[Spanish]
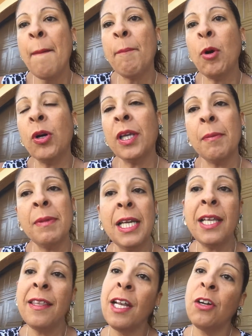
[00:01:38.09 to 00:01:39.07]
porque mi
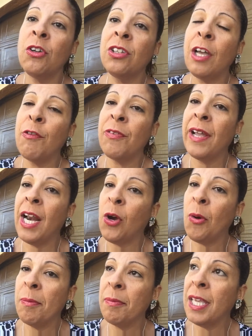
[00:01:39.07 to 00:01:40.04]
líder no está fuera
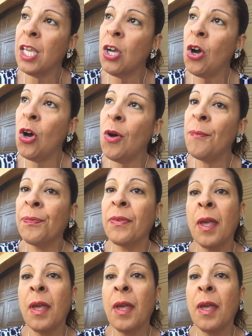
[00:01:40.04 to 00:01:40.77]
conmigo,